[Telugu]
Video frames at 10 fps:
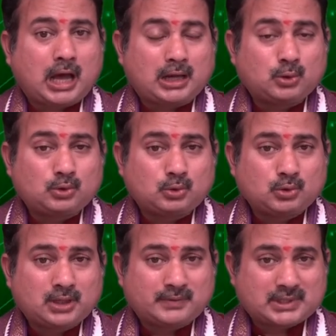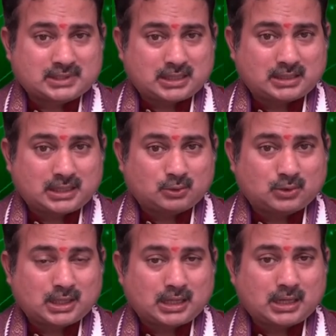అనుకూల వర్షాలు
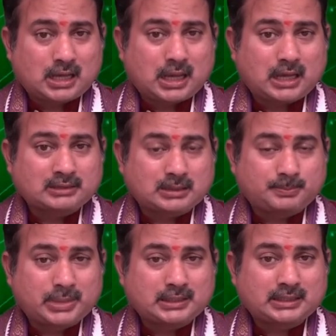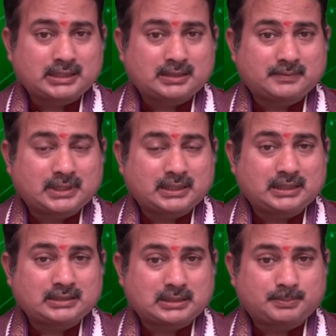కాకుండా చెప్ప
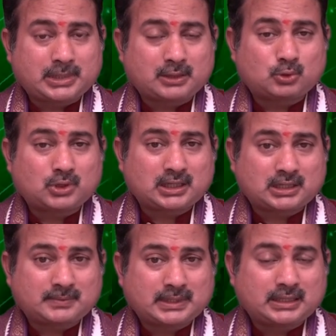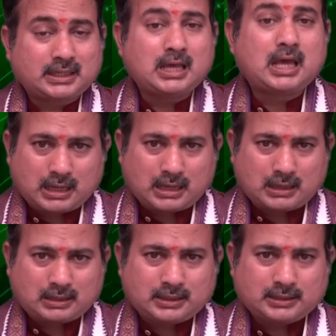చెప్పదగినటువంటి చెప్పకూడనటువంటి
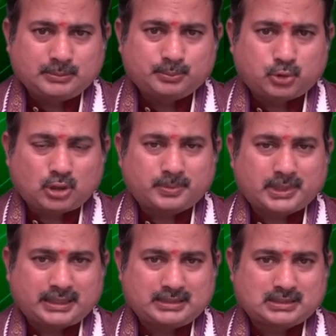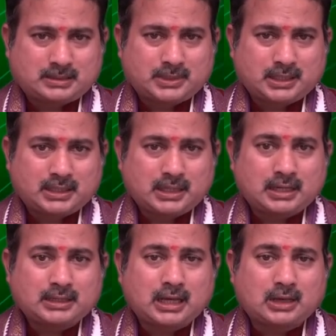అంటే ఇంప్రాపర్ రైన్స్ అన్నమాట
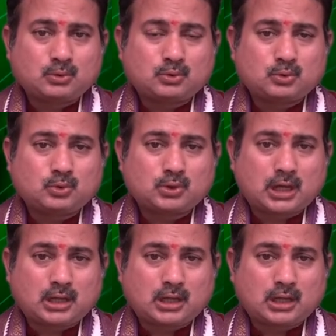అంటే అనుకూల